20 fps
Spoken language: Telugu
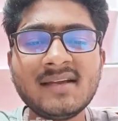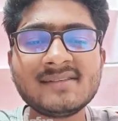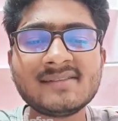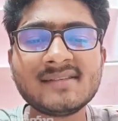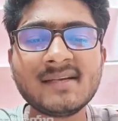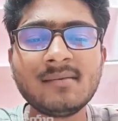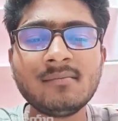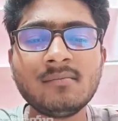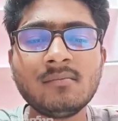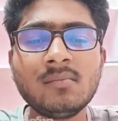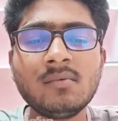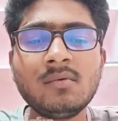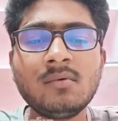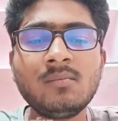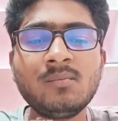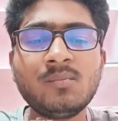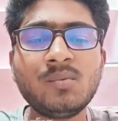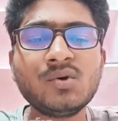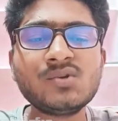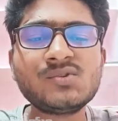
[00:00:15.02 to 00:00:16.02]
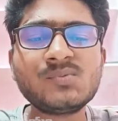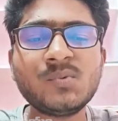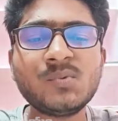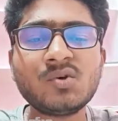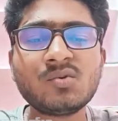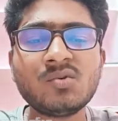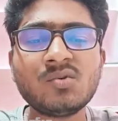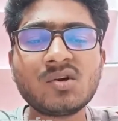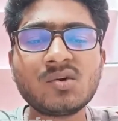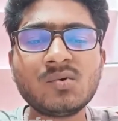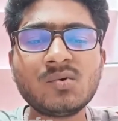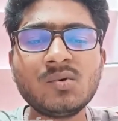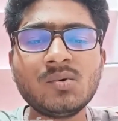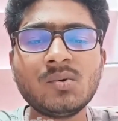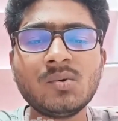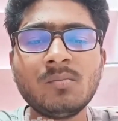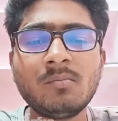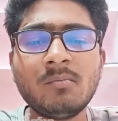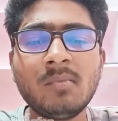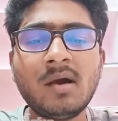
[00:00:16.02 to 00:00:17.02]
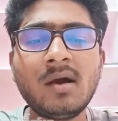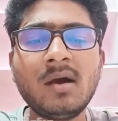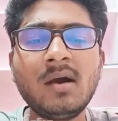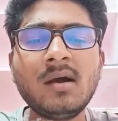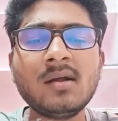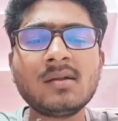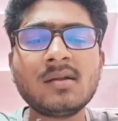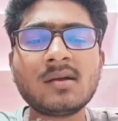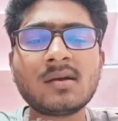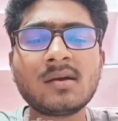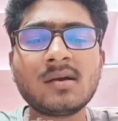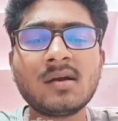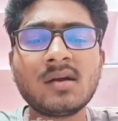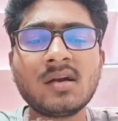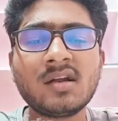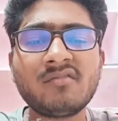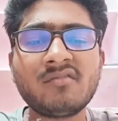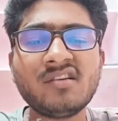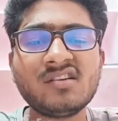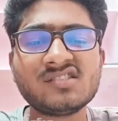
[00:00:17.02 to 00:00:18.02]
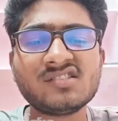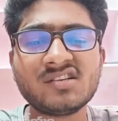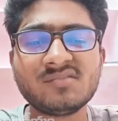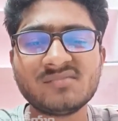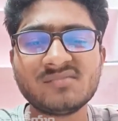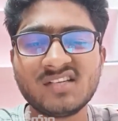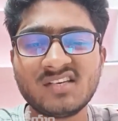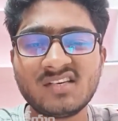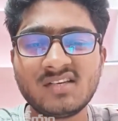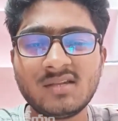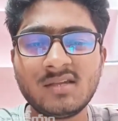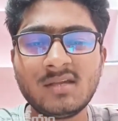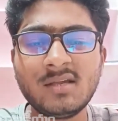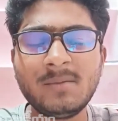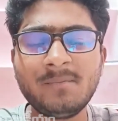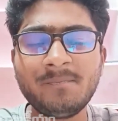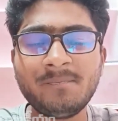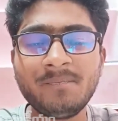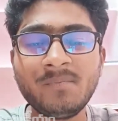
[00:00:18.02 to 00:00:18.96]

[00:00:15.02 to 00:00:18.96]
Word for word: ఎగ్జామ్ పోస్ట్పోన్ కొరకు మహాధర్నా నిర్వహించడం జరిగింది